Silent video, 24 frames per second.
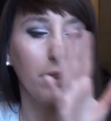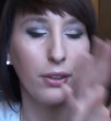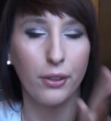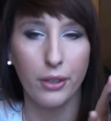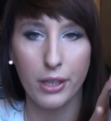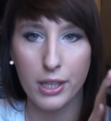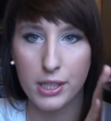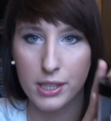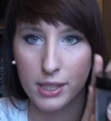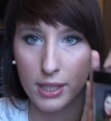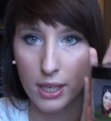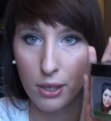
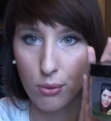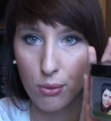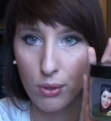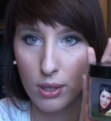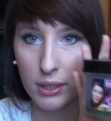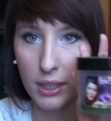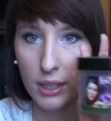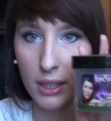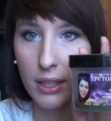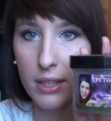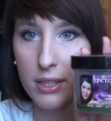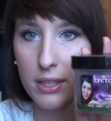To jest
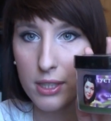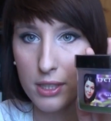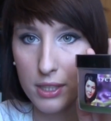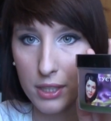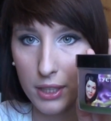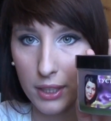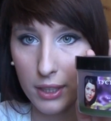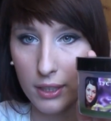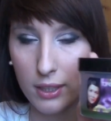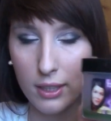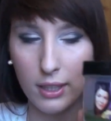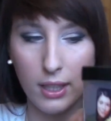akurat jeden z
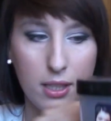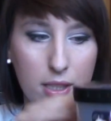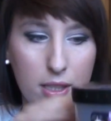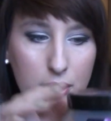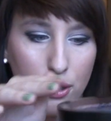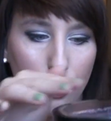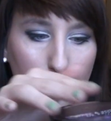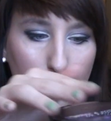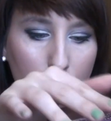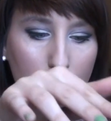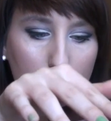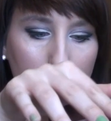nich.
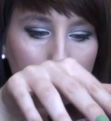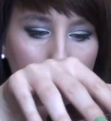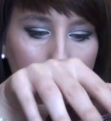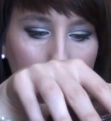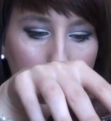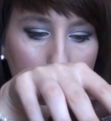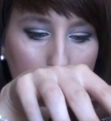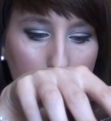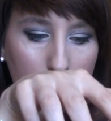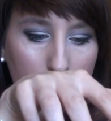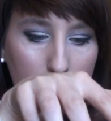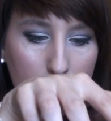Jest to
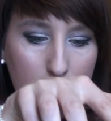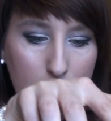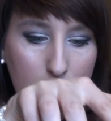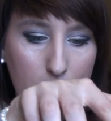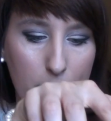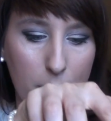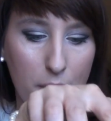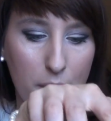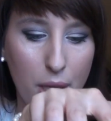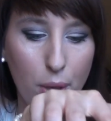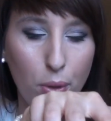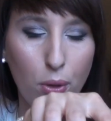e,
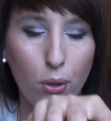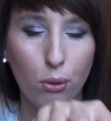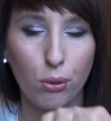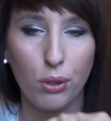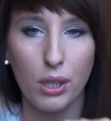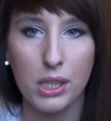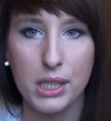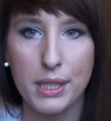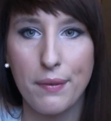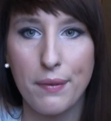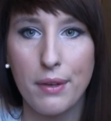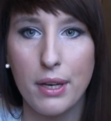mydełko,
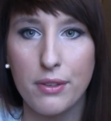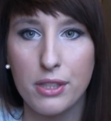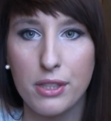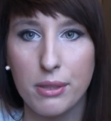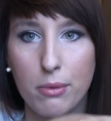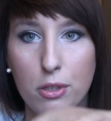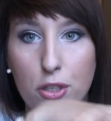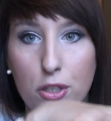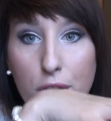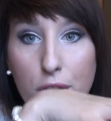które zawiera w sobie